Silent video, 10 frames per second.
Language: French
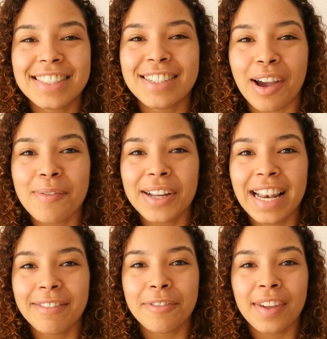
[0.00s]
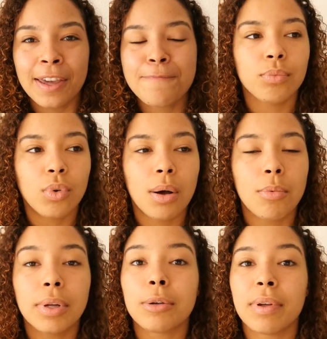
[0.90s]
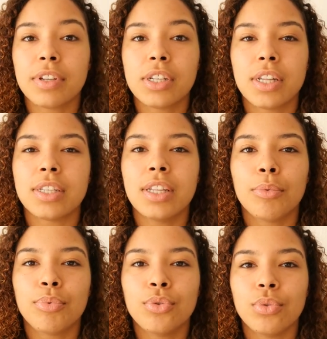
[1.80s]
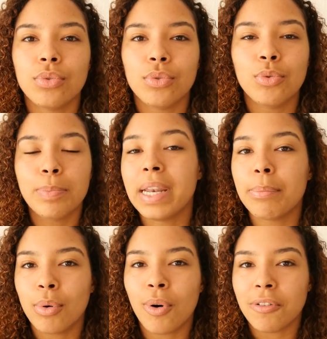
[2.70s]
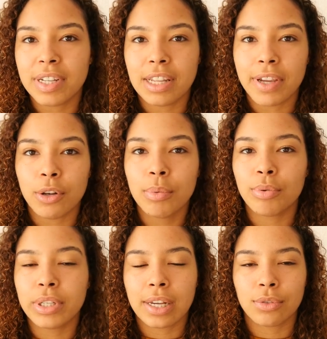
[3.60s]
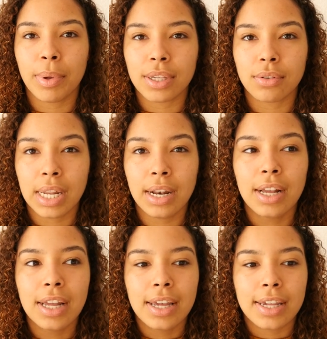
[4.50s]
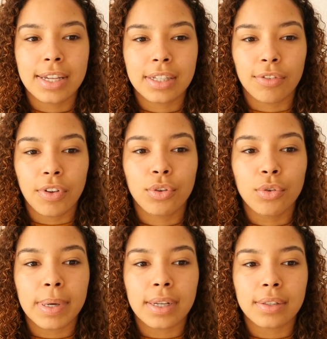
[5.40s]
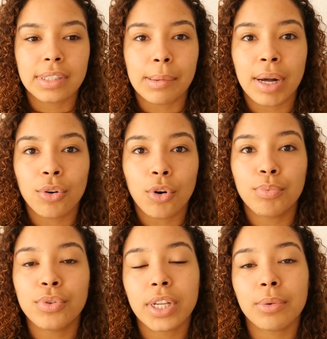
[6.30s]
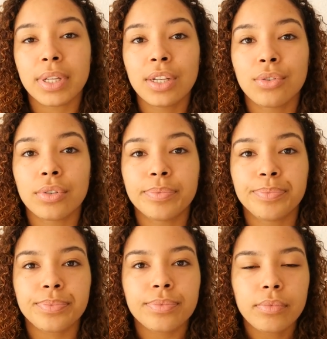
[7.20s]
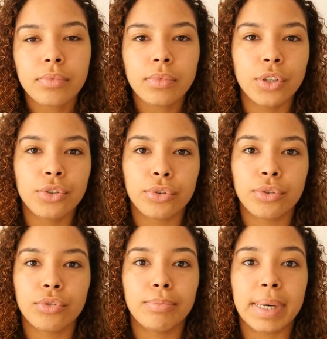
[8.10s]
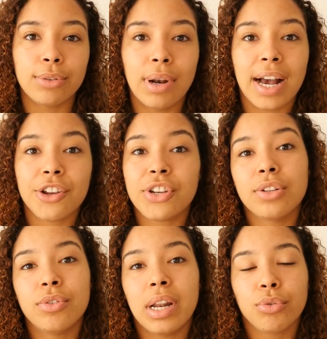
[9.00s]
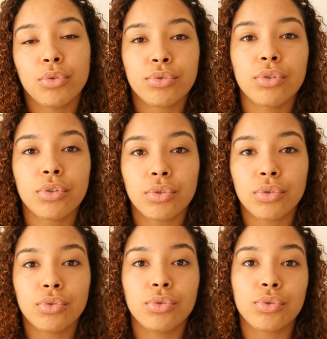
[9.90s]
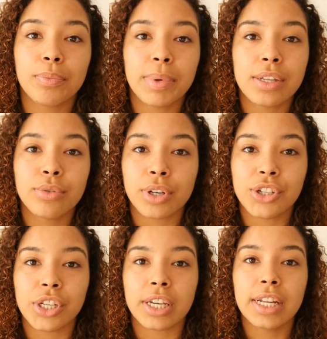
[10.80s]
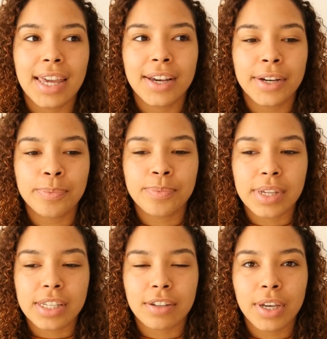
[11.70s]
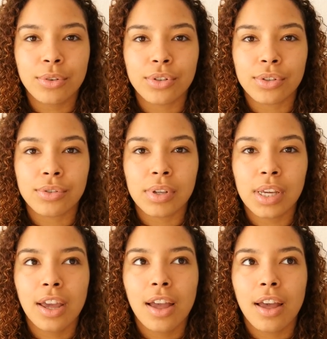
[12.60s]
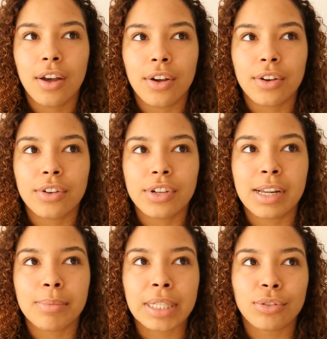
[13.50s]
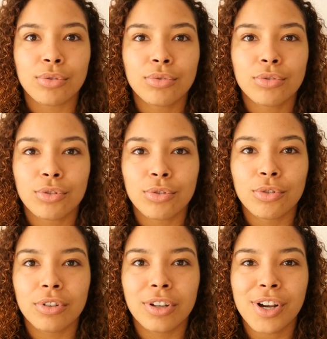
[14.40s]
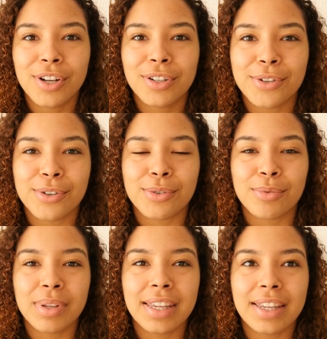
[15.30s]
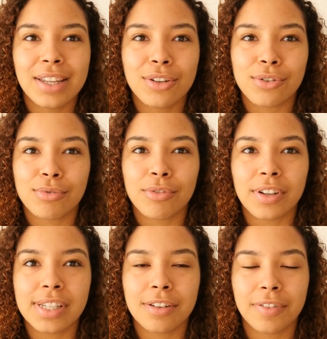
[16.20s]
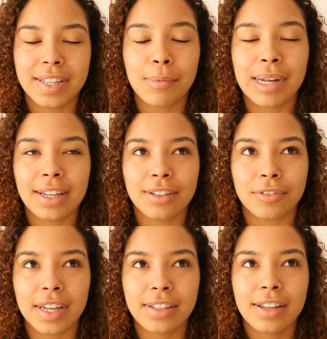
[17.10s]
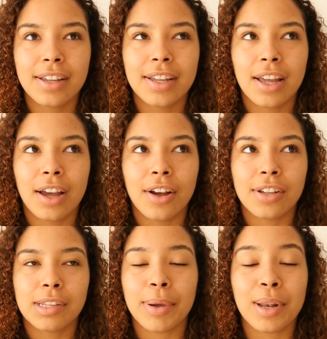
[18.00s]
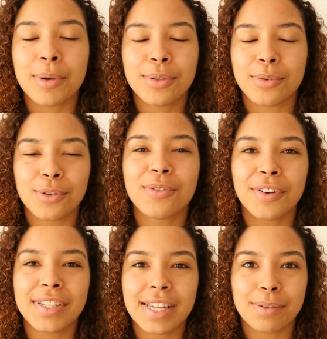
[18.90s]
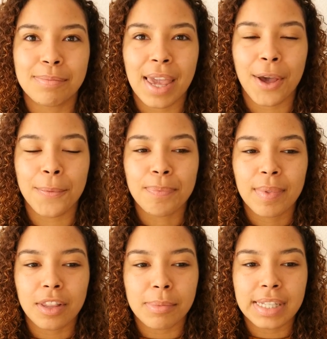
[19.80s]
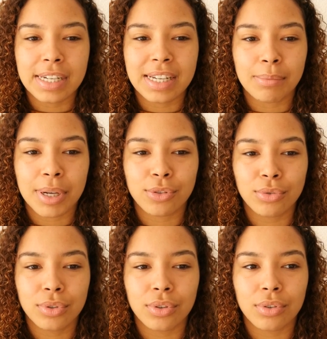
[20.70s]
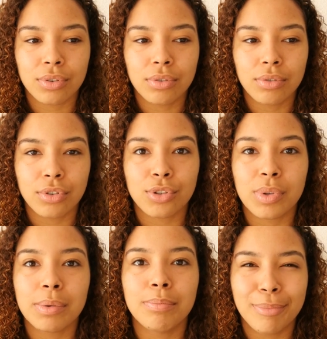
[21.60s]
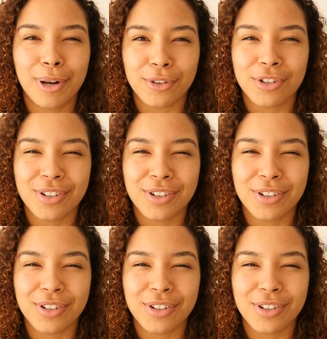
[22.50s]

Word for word: si vraiment il l'avait fait. Moi, à un moment dans ma vie, j'ai décidé un peu de, de couper les ponts, en fait, avec lui, pour des raisons personnelles, et ce qui fait que, ben, ça m'a encore plus éloignée de bah, de, la richesse, de la culture de, son pays d'origine. Et, euh, c'est vrai qu'aujourd'hui, euh, j'ai l'impression que euh, je, suis, je suis française. En fait, dans ma tête, en fait, c'est pas une impression, je suis française, mais dans ma tête j'ai l'impression que je suis blanche.